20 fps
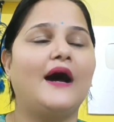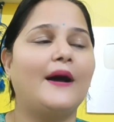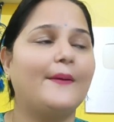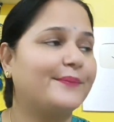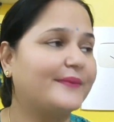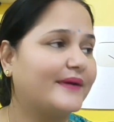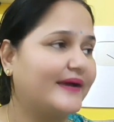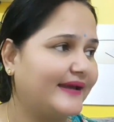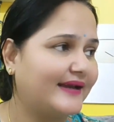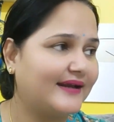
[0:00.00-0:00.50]

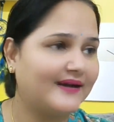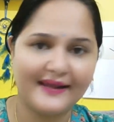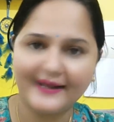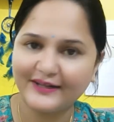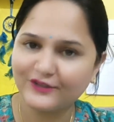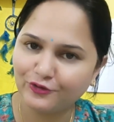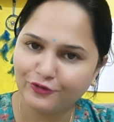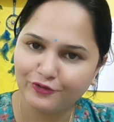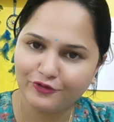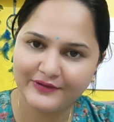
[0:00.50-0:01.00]
आपका एक
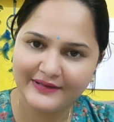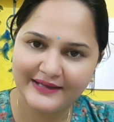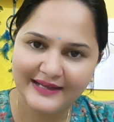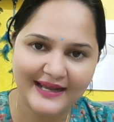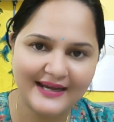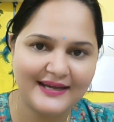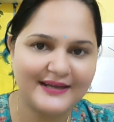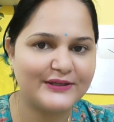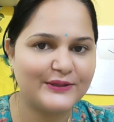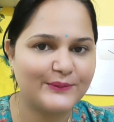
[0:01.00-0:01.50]
लाइक तो फ्री
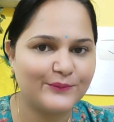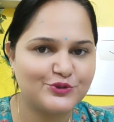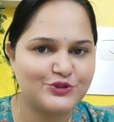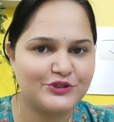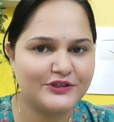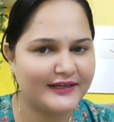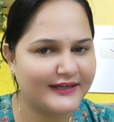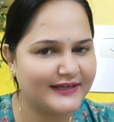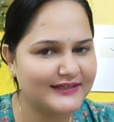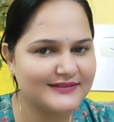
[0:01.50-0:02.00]
है लेकिन
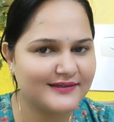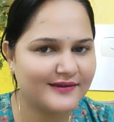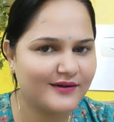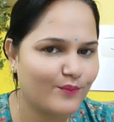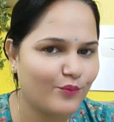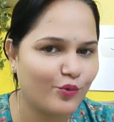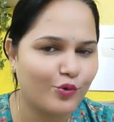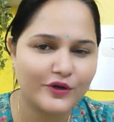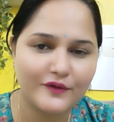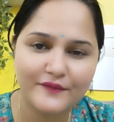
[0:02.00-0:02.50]
मुझे ढेर सारा
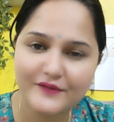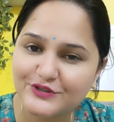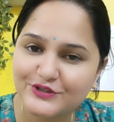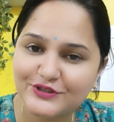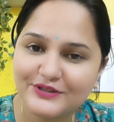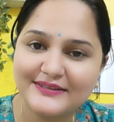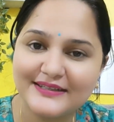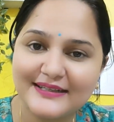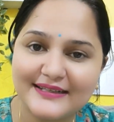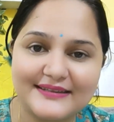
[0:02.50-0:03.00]

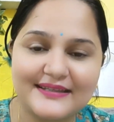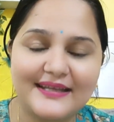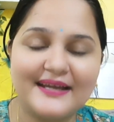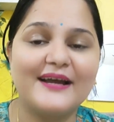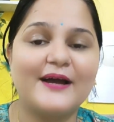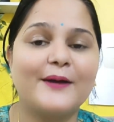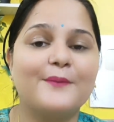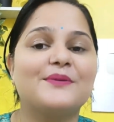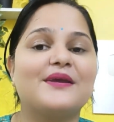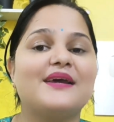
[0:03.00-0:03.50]
मोटिवेशन देता
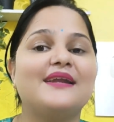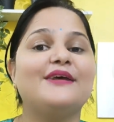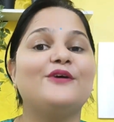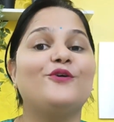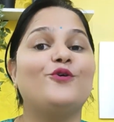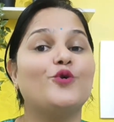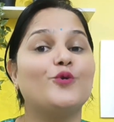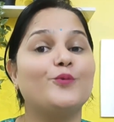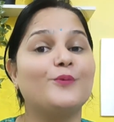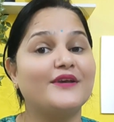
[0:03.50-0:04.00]
है आपके लिए
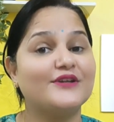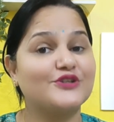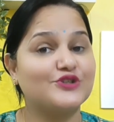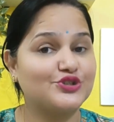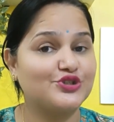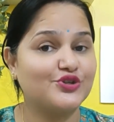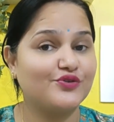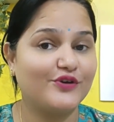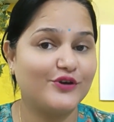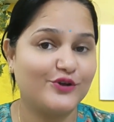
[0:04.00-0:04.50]
और भी
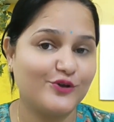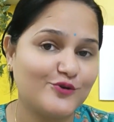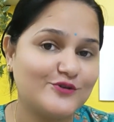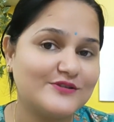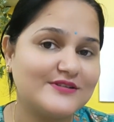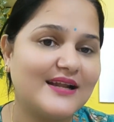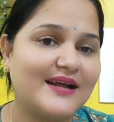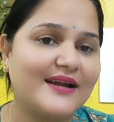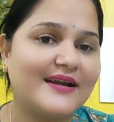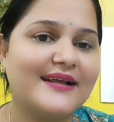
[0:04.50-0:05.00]
अच्छे अच्छे
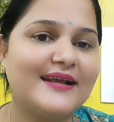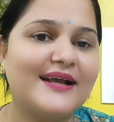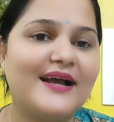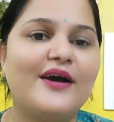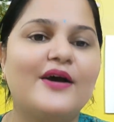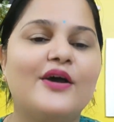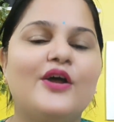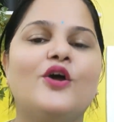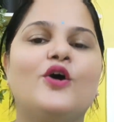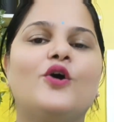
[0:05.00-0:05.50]
वीडियोस लाने
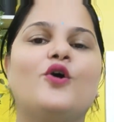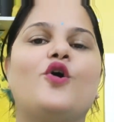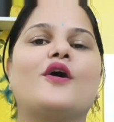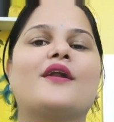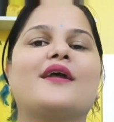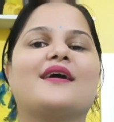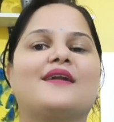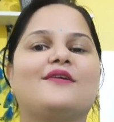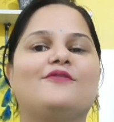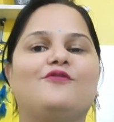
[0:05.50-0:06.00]
का
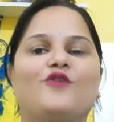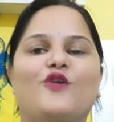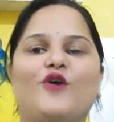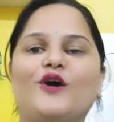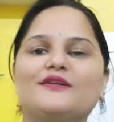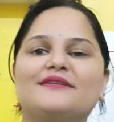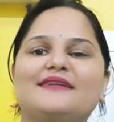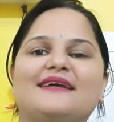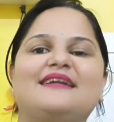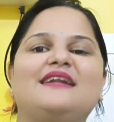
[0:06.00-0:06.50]
और अगर
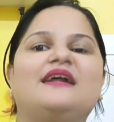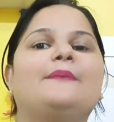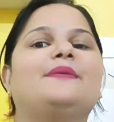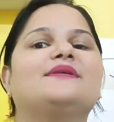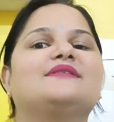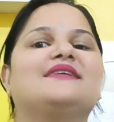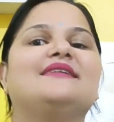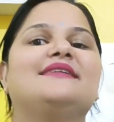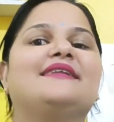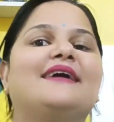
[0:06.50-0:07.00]
व्लॉग देखना
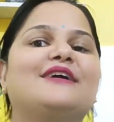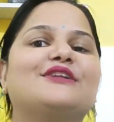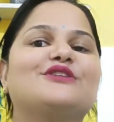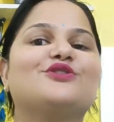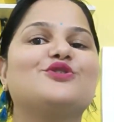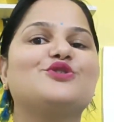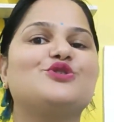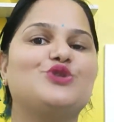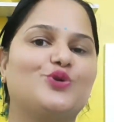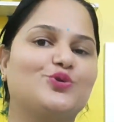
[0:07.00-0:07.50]
पसंद है
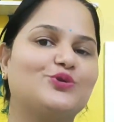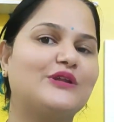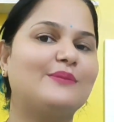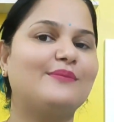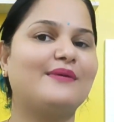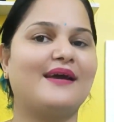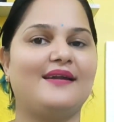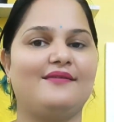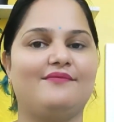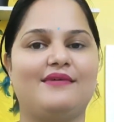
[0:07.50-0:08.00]
तो ज्योति
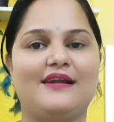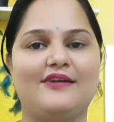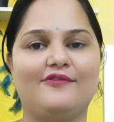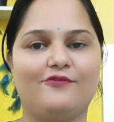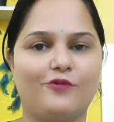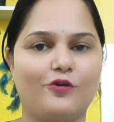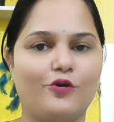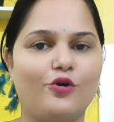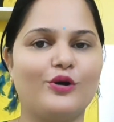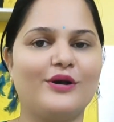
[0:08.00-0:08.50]
महलवाल
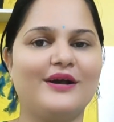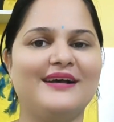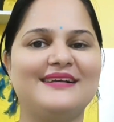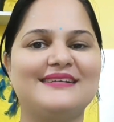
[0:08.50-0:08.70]
व्लॉग